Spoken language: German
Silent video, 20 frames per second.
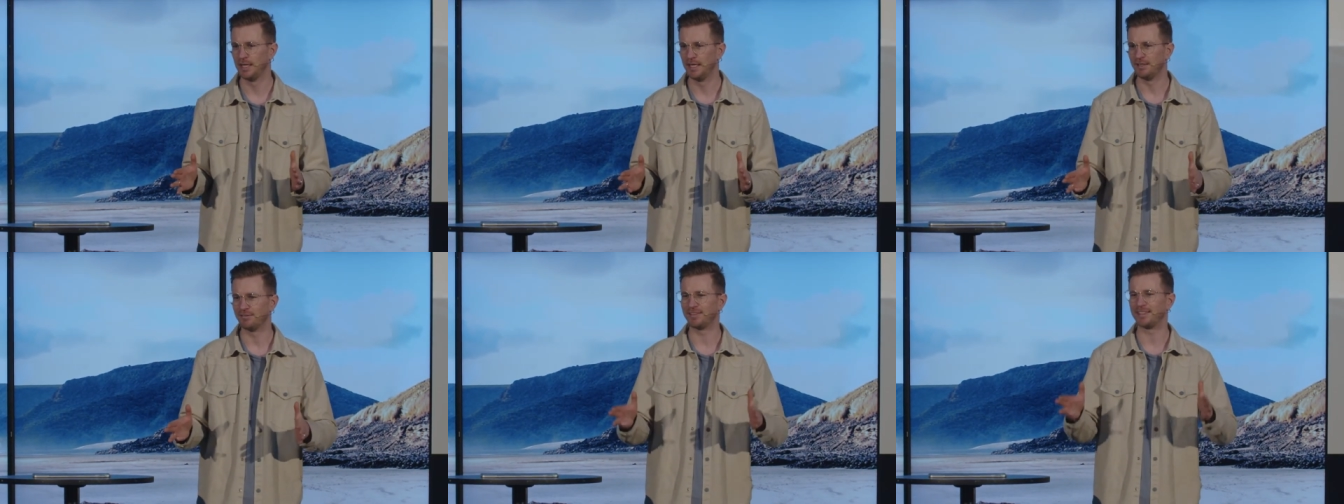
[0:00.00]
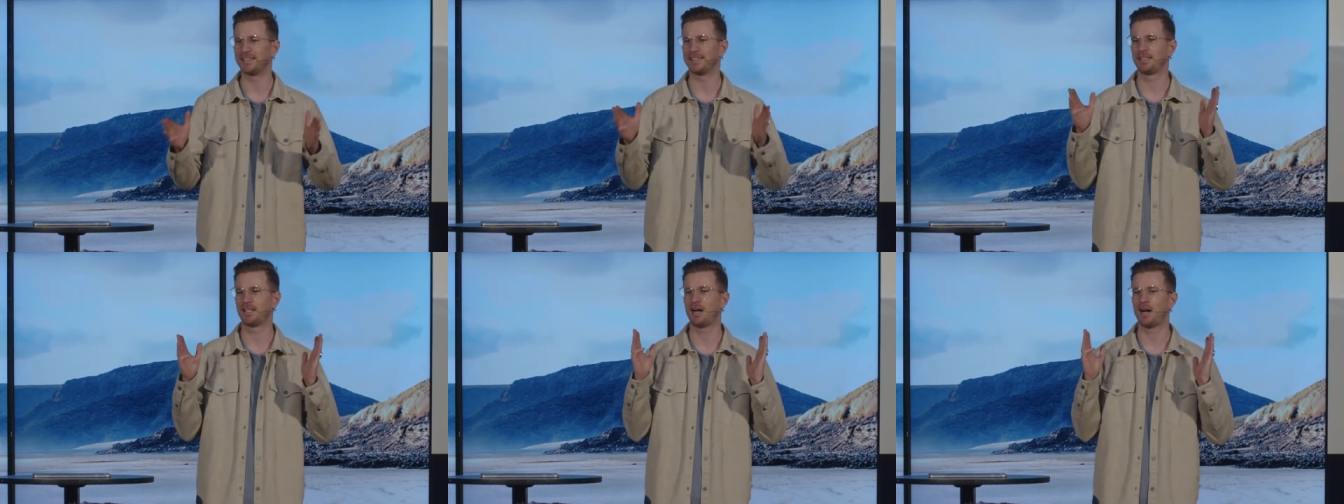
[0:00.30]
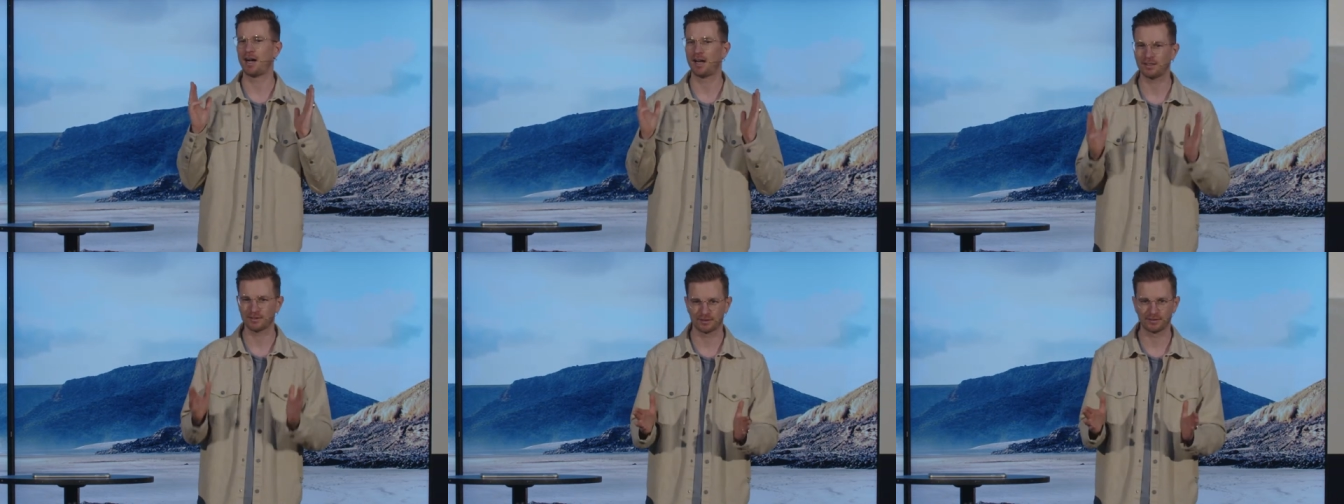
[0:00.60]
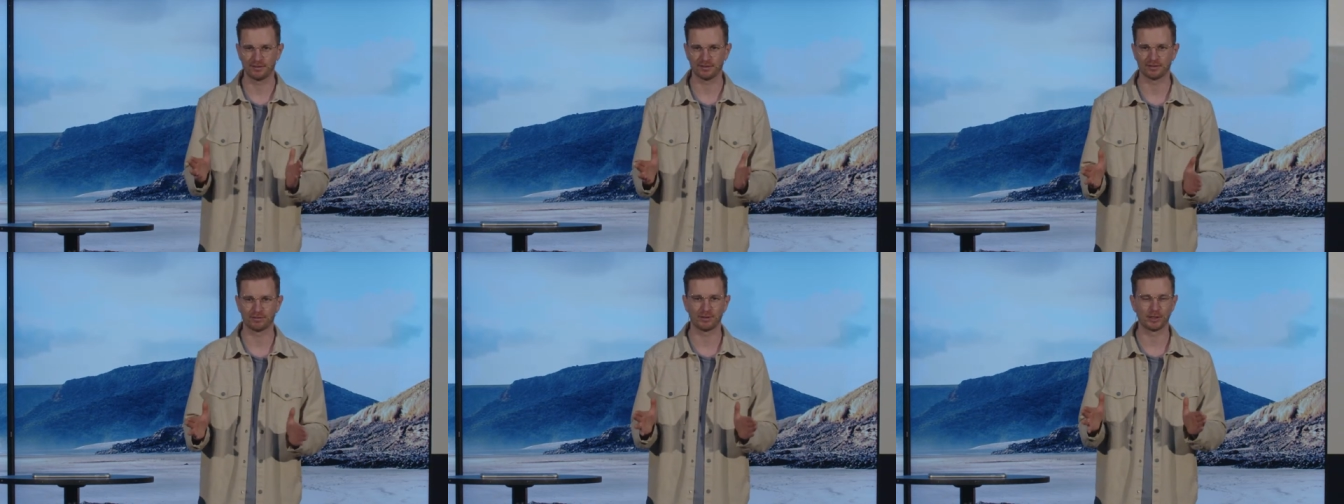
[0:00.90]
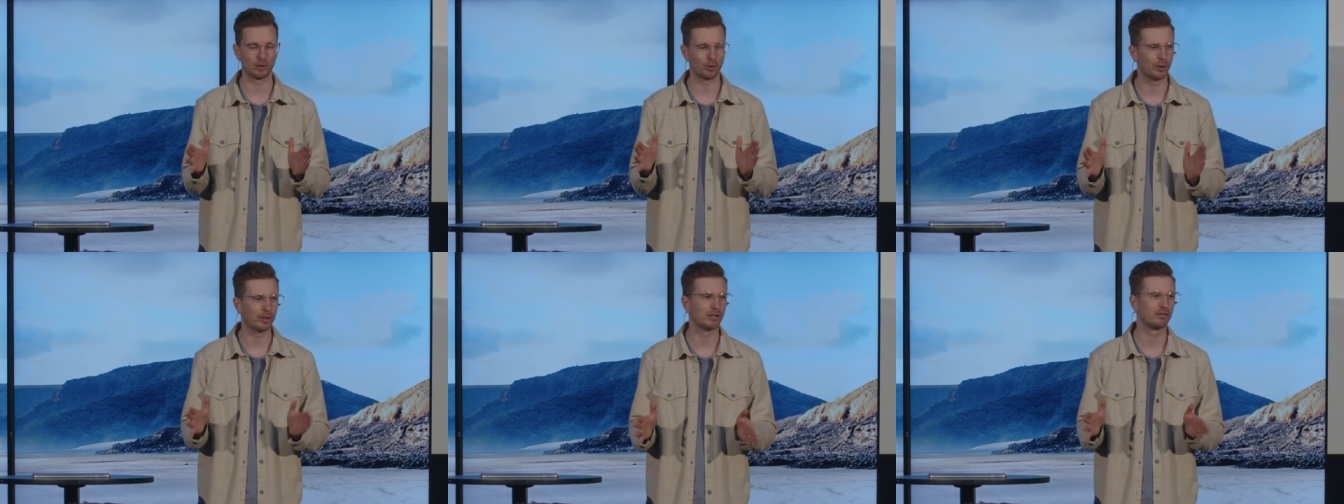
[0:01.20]
weil ich hasse es, wenn
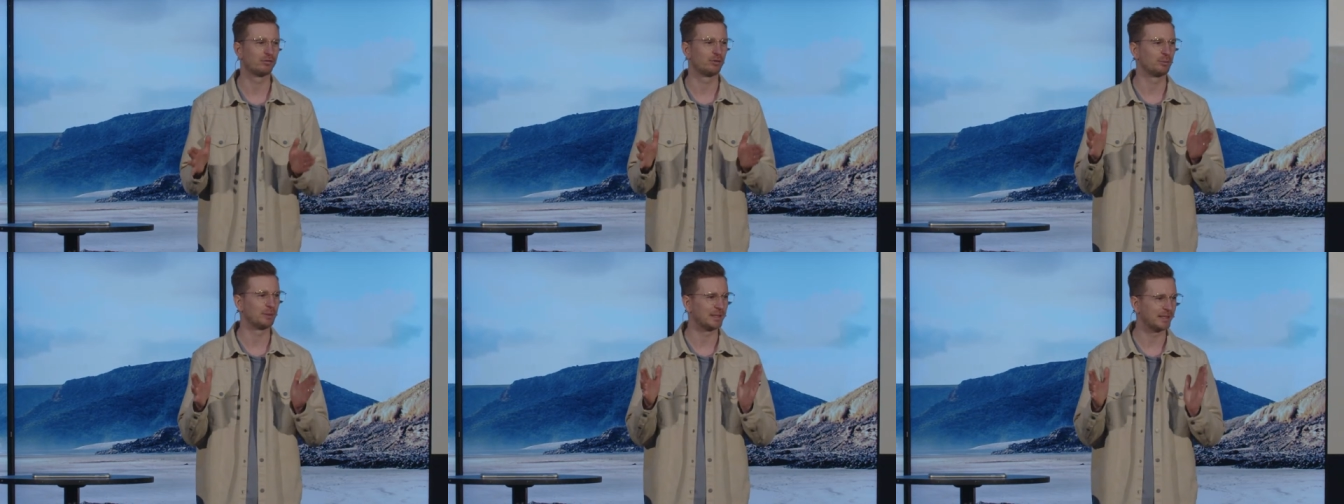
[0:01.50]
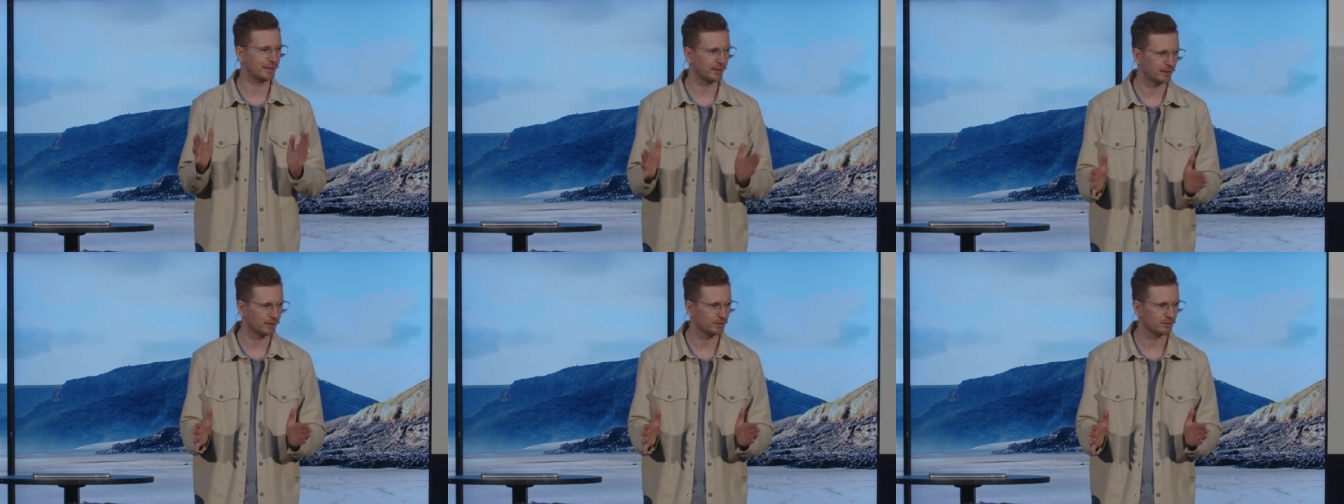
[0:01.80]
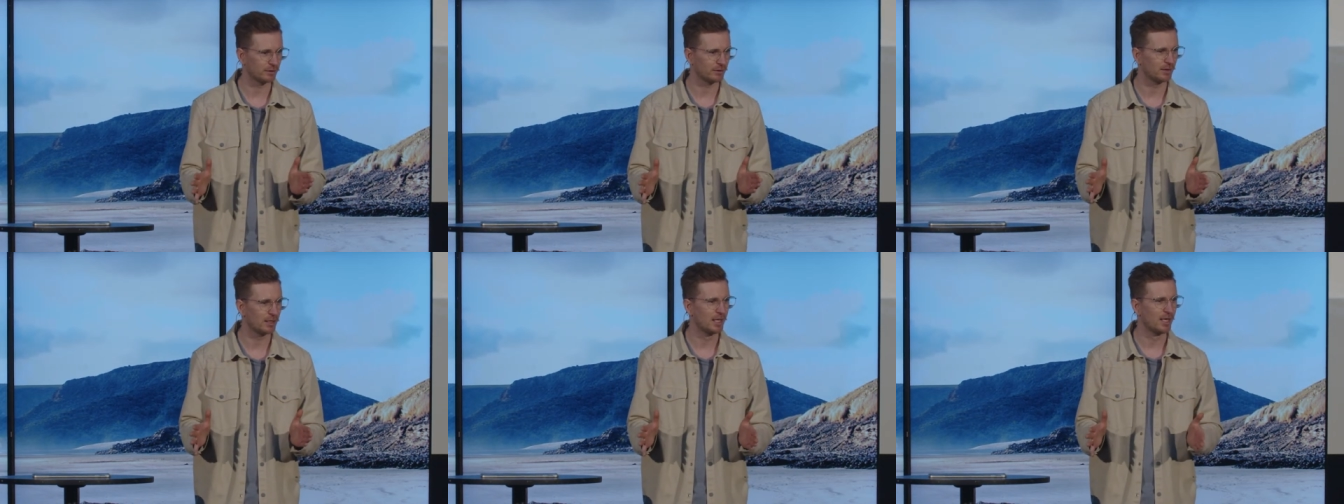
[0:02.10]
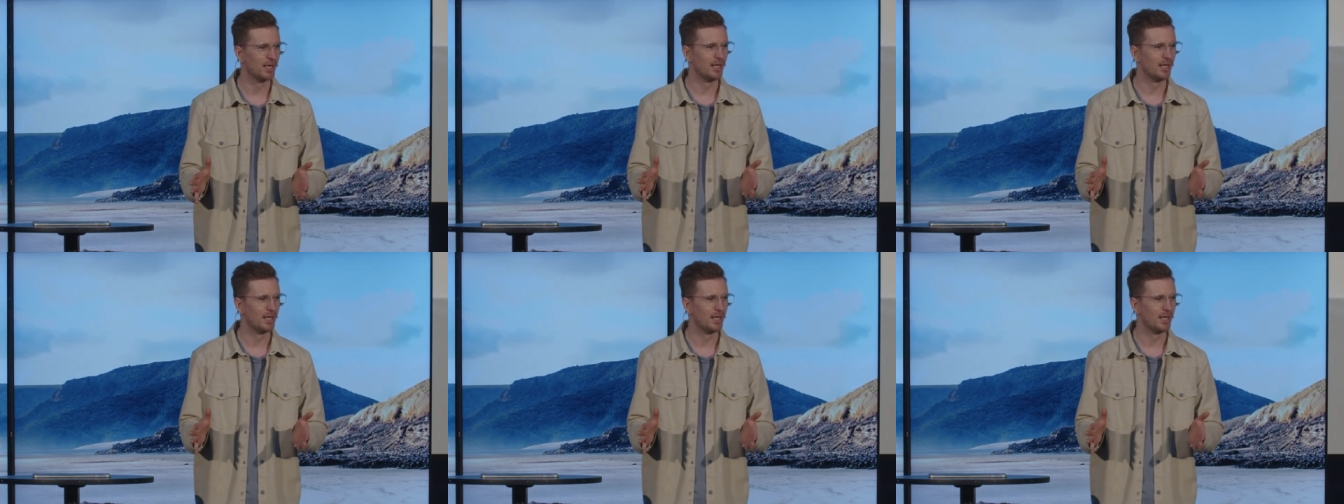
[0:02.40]
Leute von mir denken,